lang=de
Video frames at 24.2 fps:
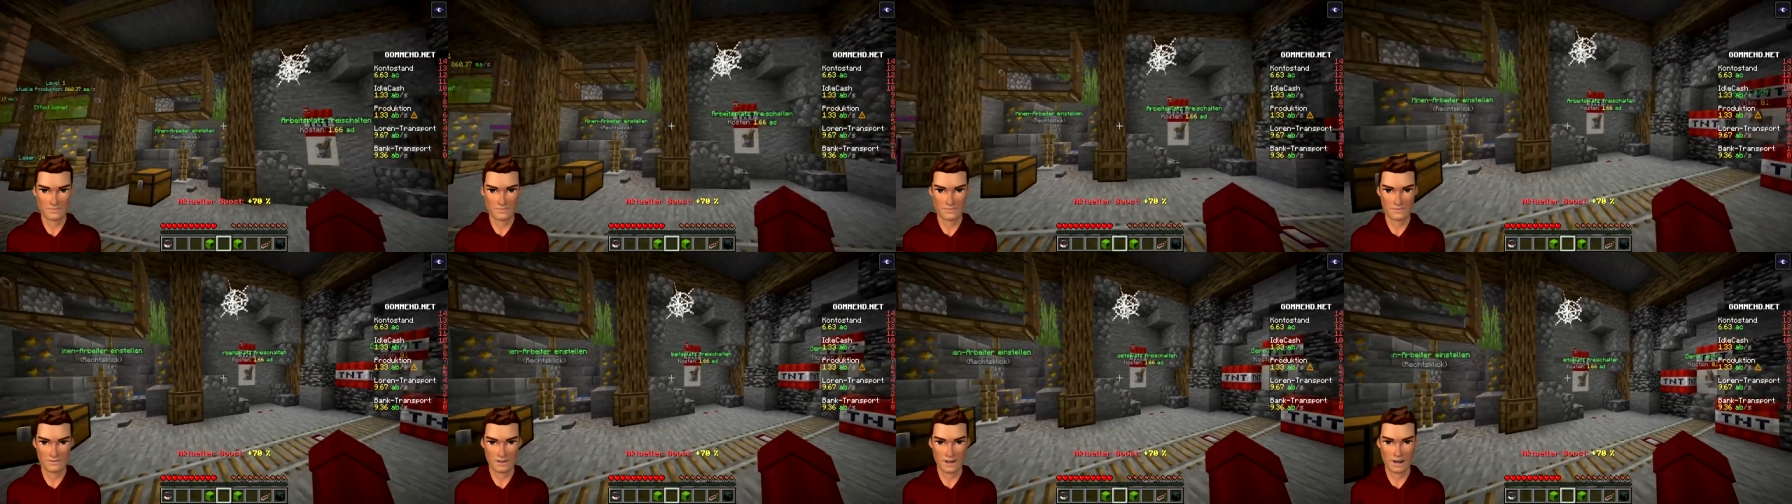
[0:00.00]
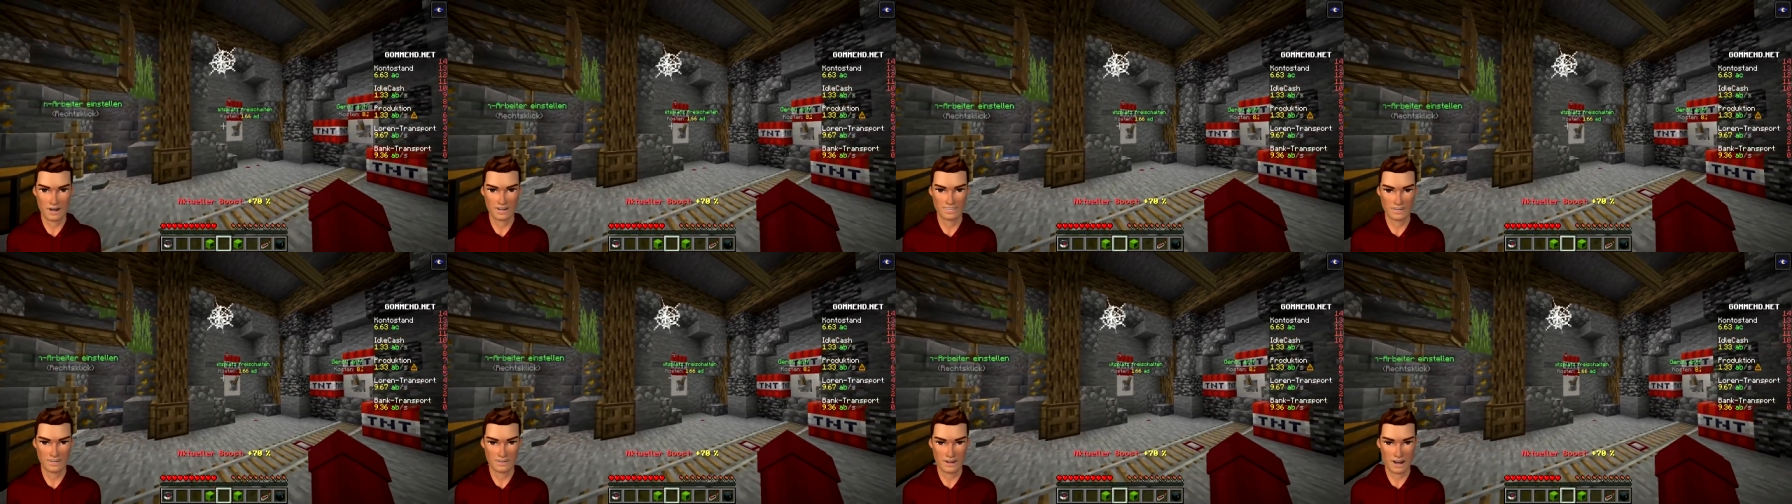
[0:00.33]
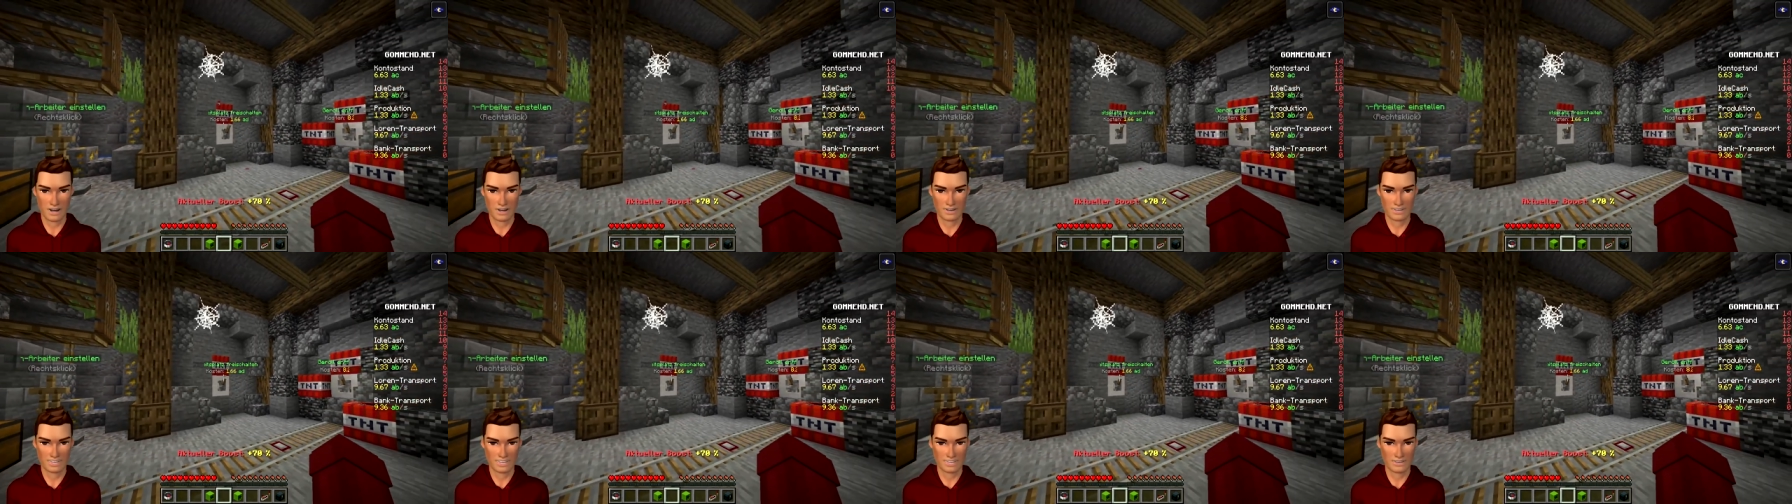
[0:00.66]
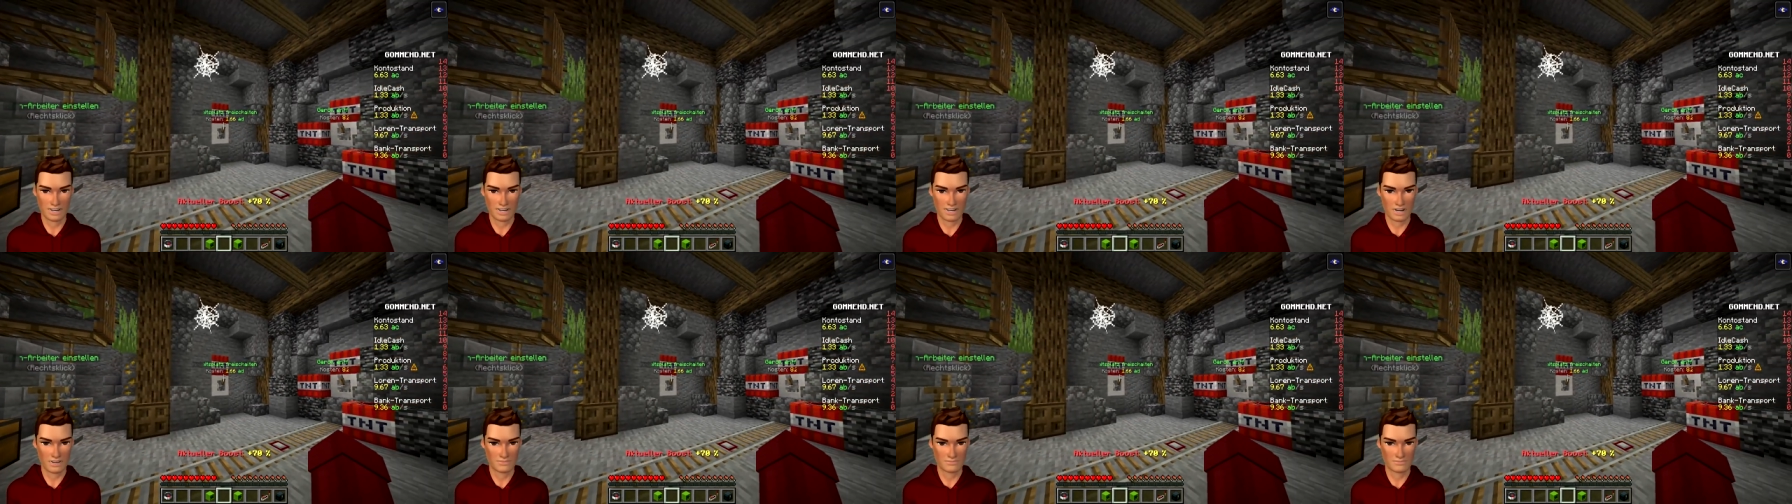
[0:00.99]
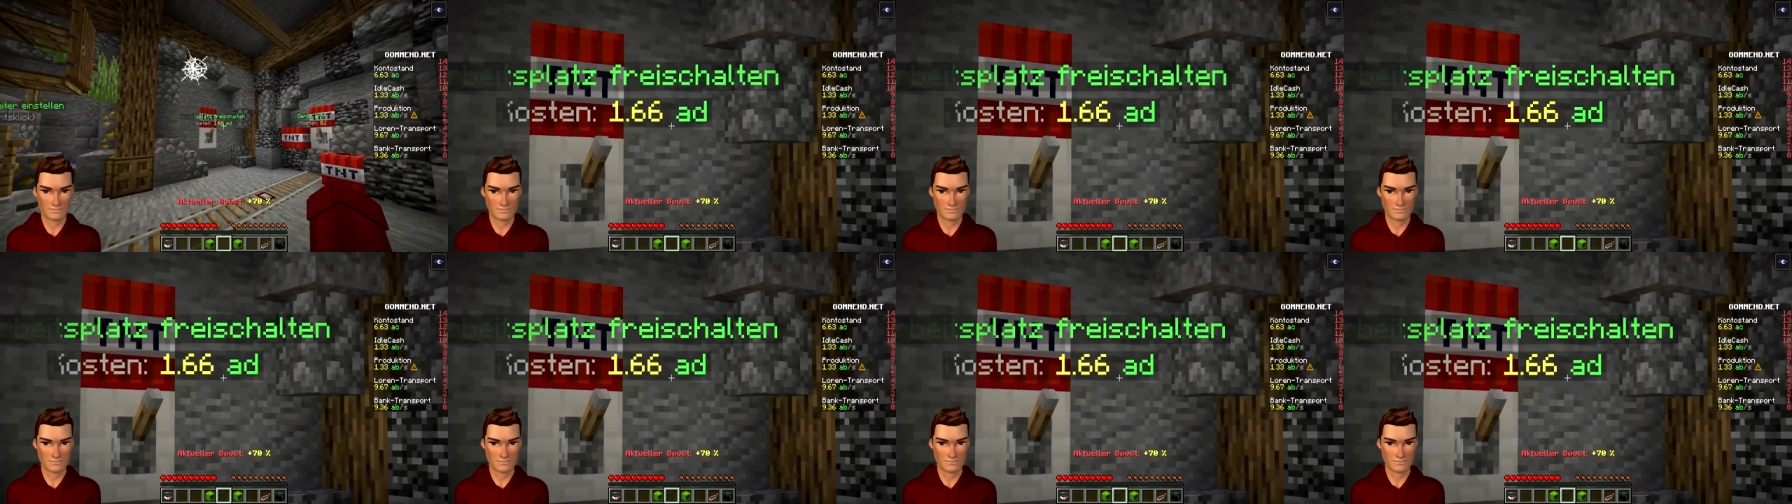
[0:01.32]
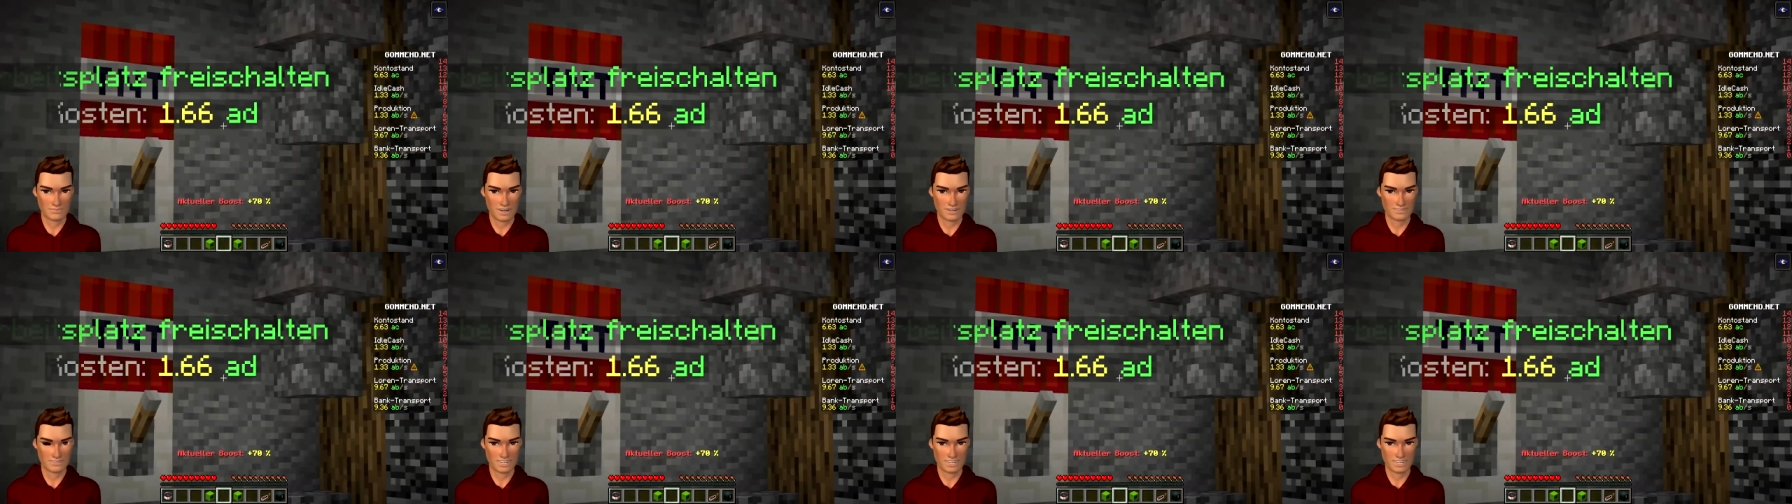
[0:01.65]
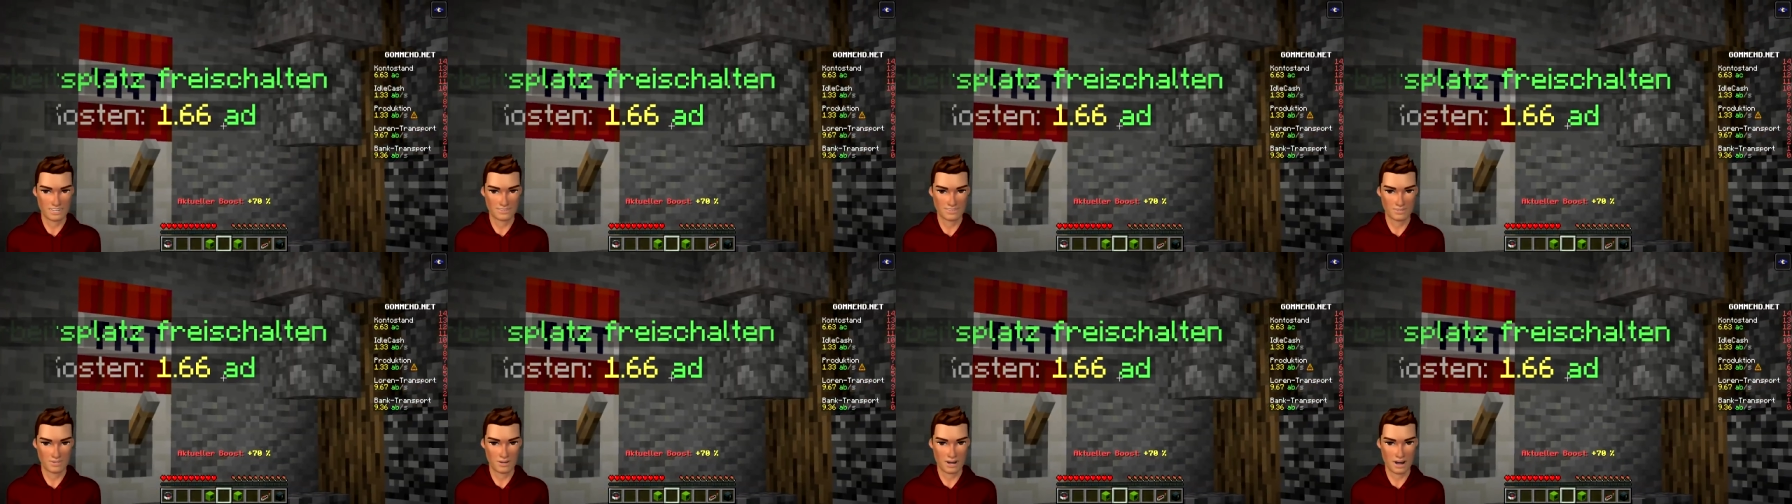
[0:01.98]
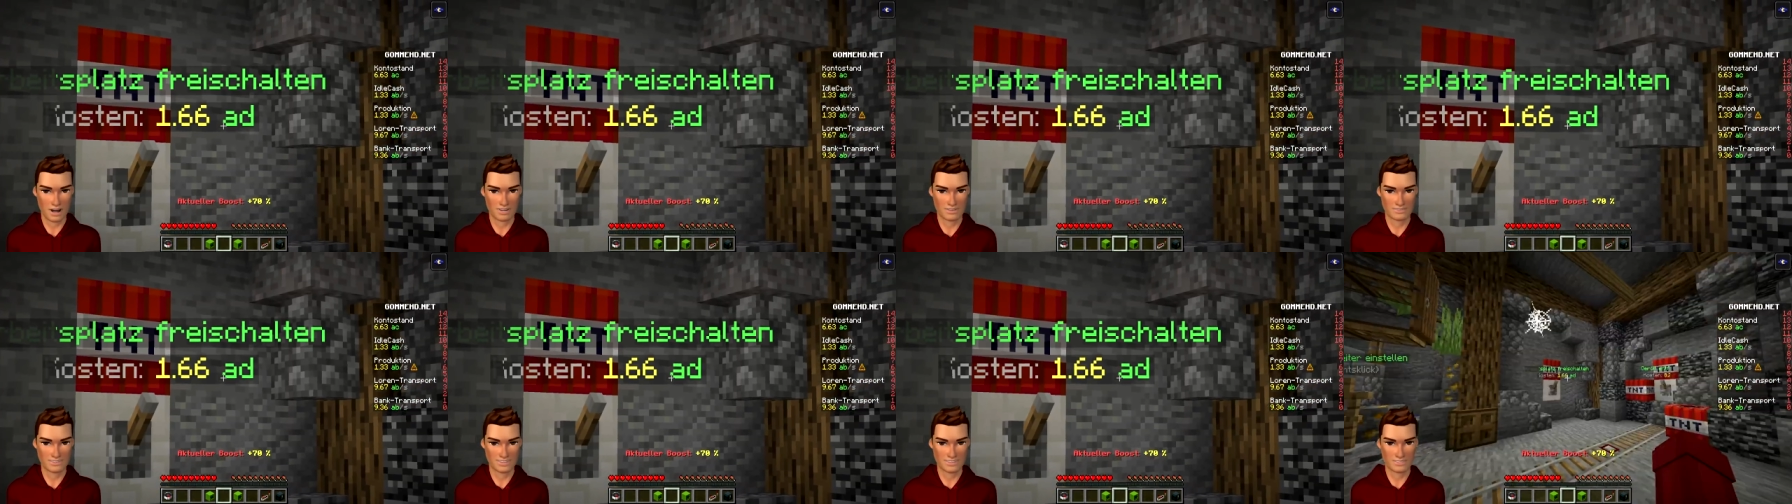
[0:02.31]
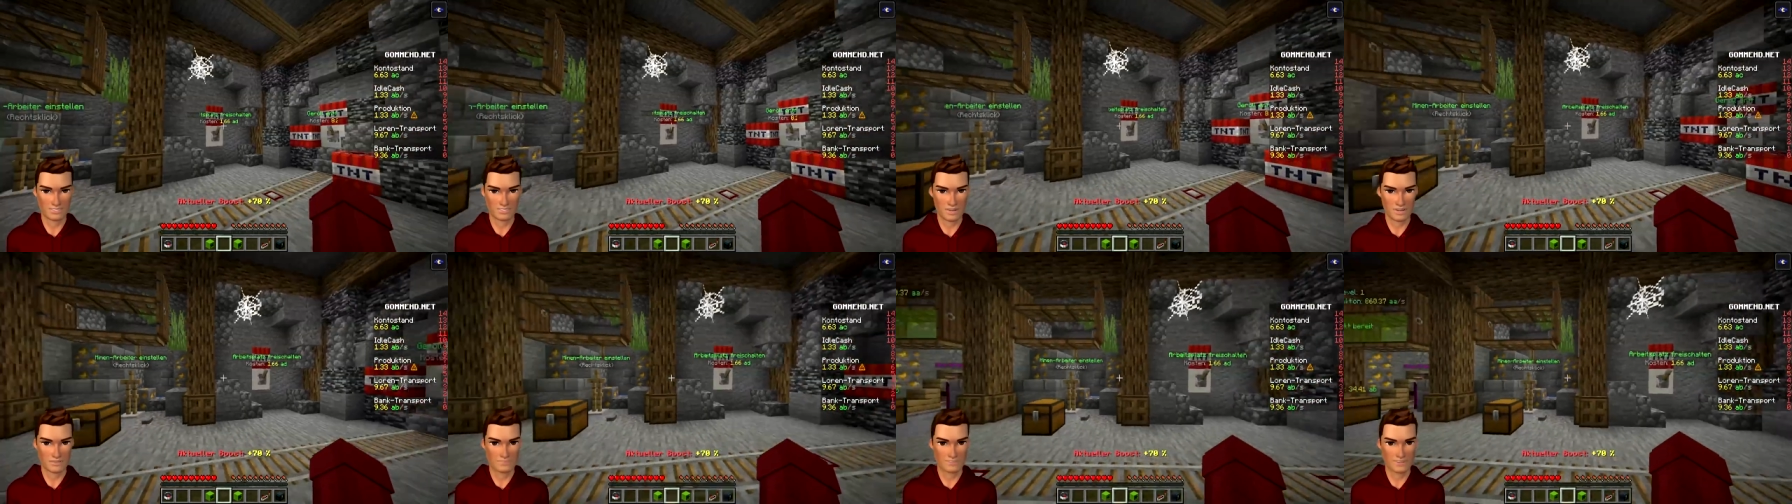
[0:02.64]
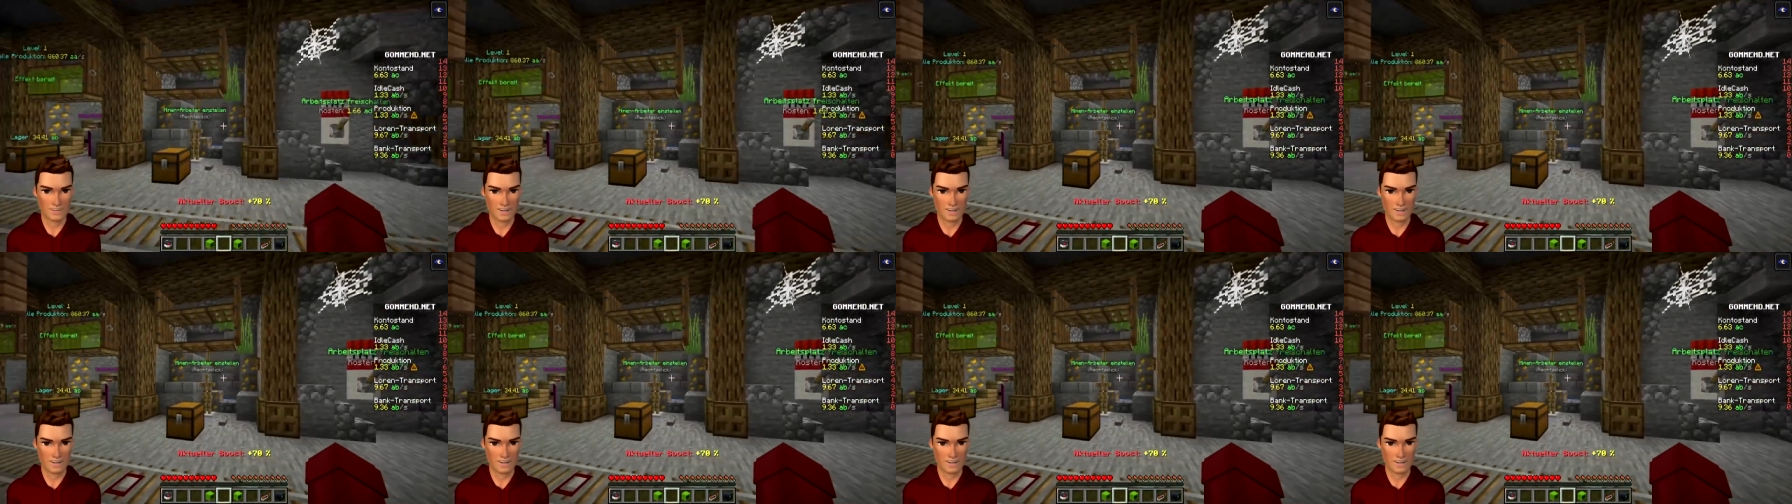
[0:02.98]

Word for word: Aber das heißt, wenn jetzt hier AD steht,